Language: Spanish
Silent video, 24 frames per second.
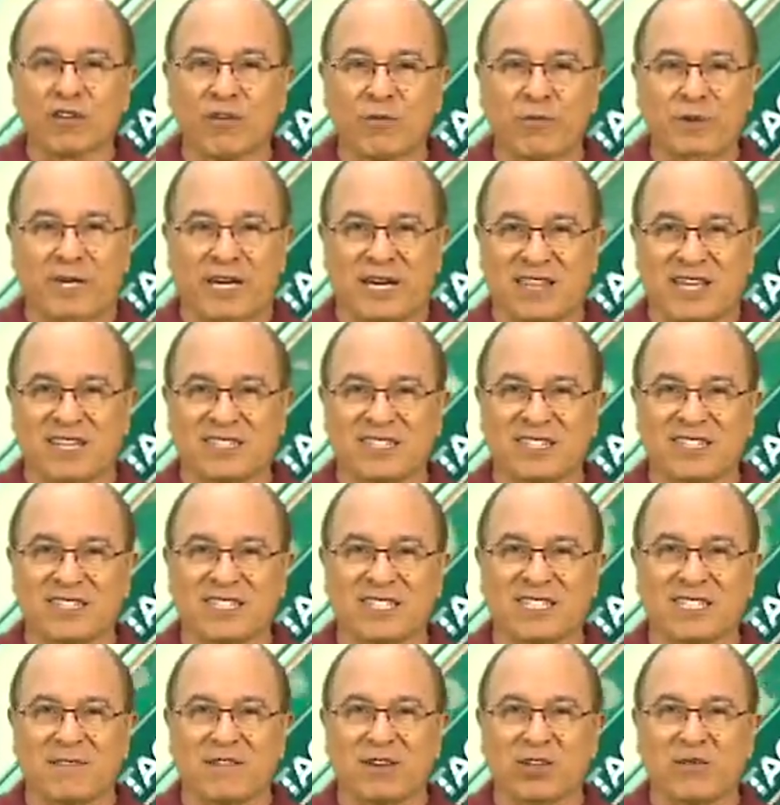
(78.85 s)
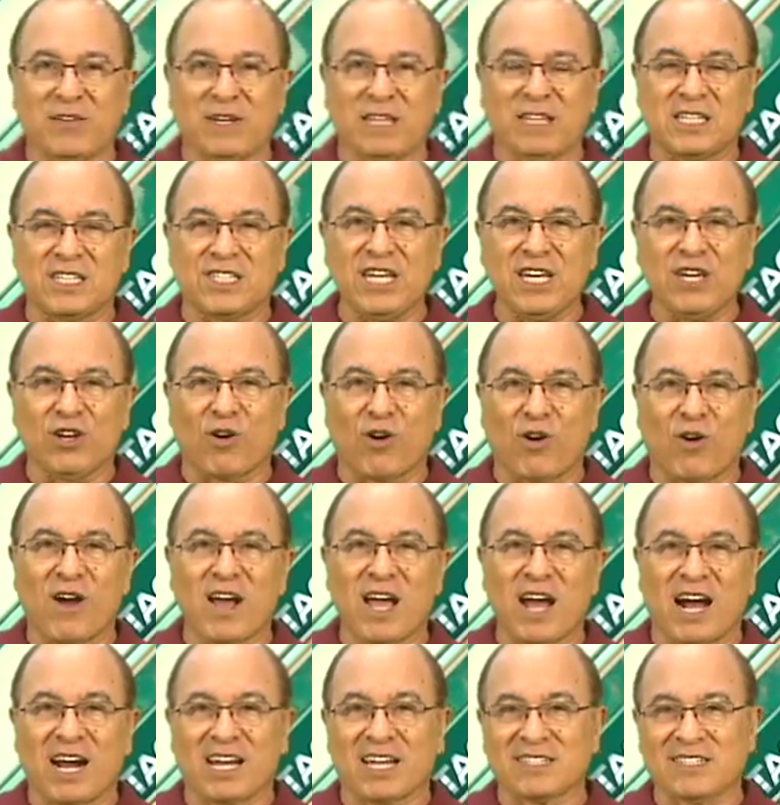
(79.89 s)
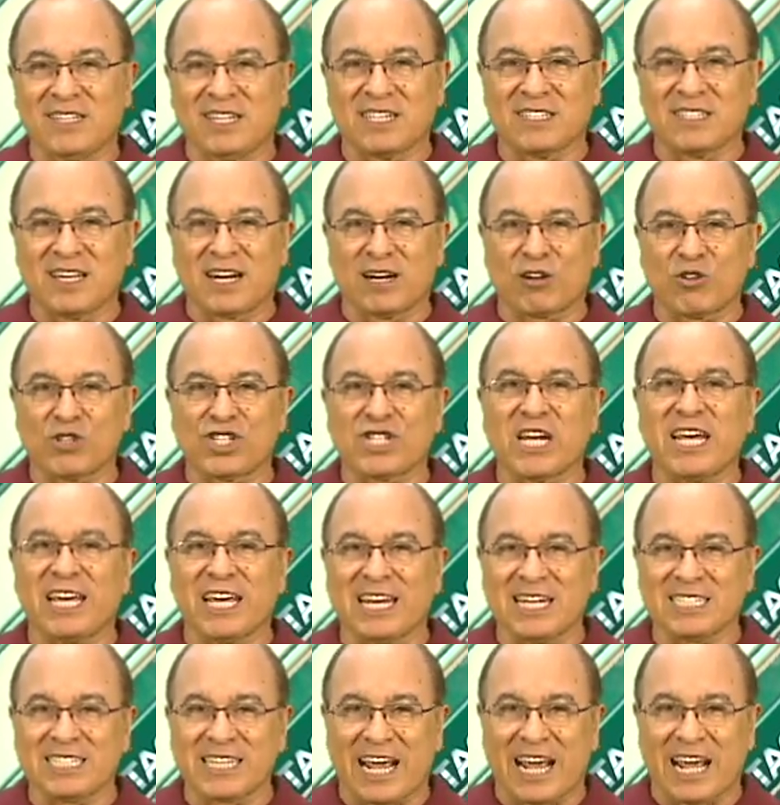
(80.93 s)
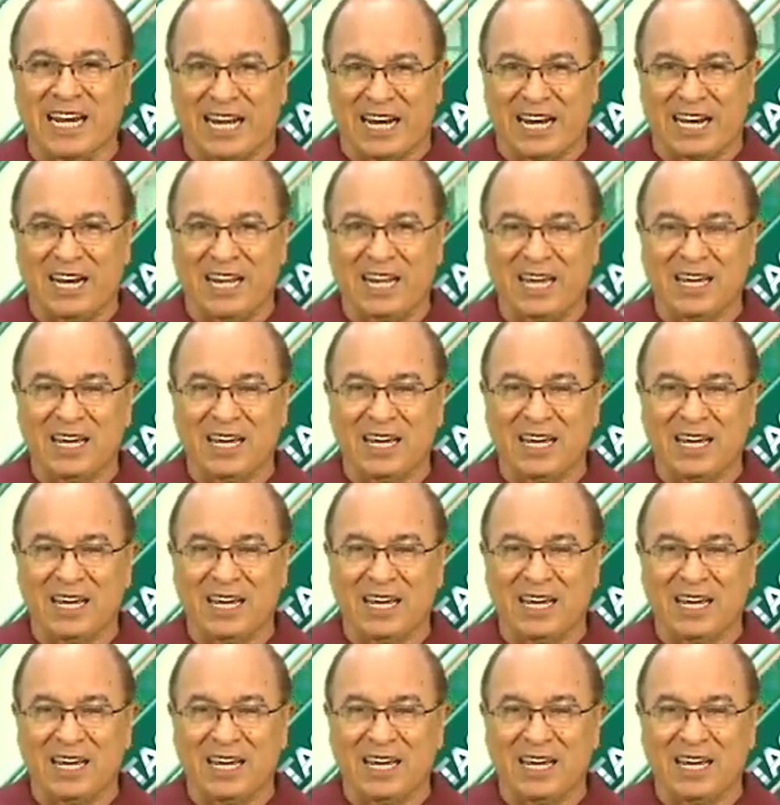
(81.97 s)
lo pierdas este sábado 25 a las 10 de la noche en este canal.